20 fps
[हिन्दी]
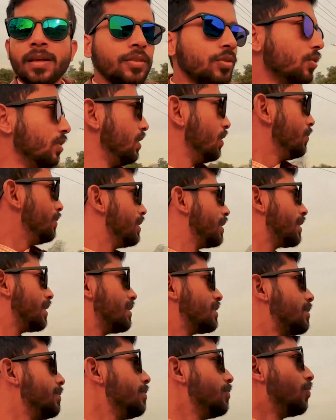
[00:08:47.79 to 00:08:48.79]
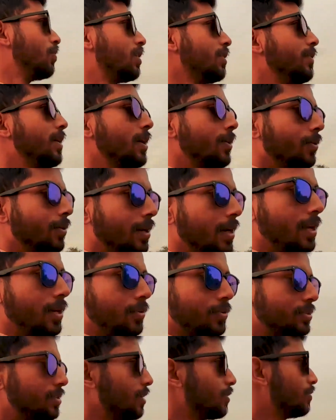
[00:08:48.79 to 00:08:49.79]
तो न्यू ईयर है सभी मोटिवेट हो रहे हैं
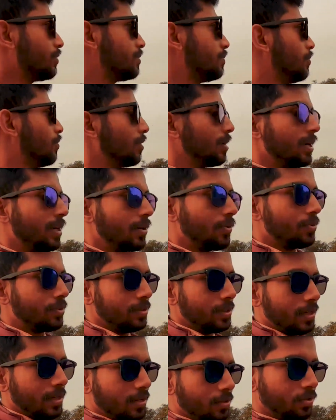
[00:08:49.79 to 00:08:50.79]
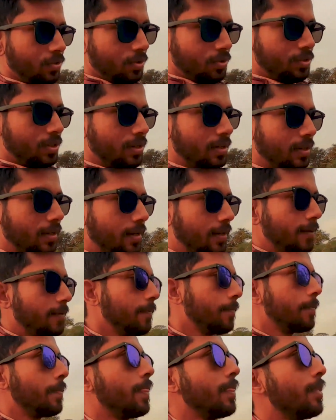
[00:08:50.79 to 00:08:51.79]
कुछ ना कुछ बोल रहे हैं कुछ नए रेजोल्यूशन ले रहे
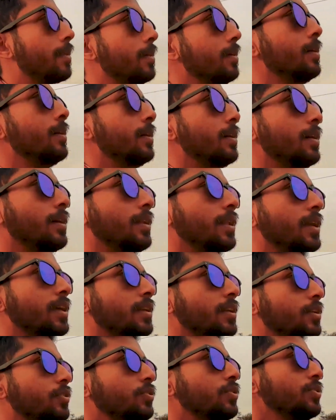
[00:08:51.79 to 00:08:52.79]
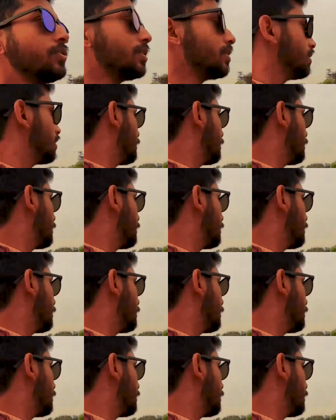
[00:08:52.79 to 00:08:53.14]
हैं लेकिन ये रेजोल्यूशन